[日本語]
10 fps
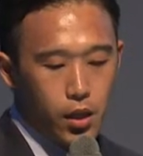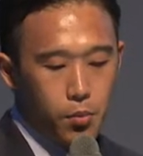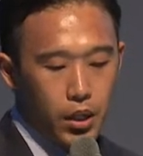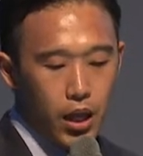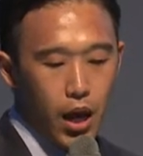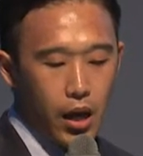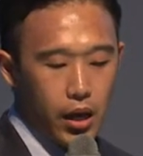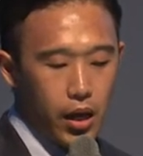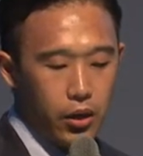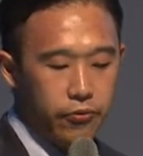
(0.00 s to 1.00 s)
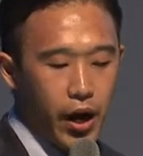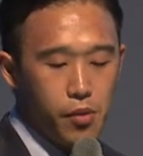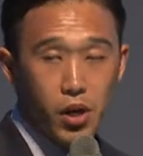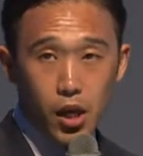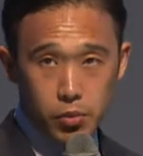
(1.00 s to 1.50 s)
また深い
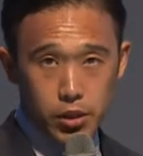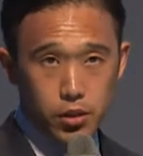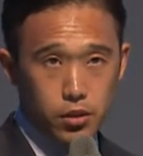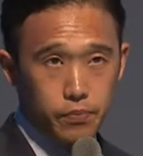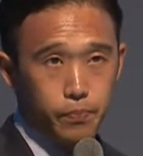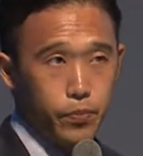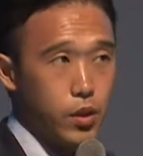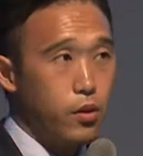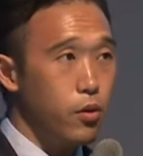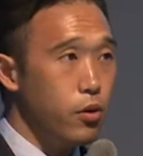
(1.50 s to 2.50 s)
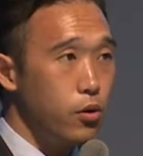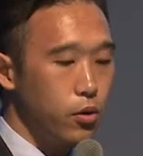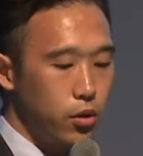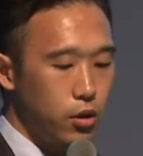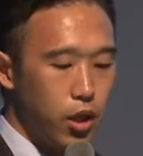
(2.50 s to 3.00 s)
学びを
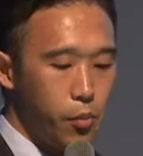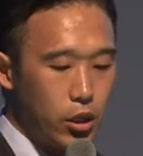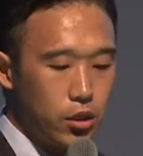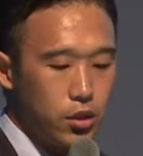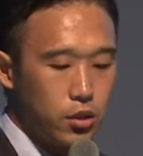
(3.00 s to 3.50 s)
行うために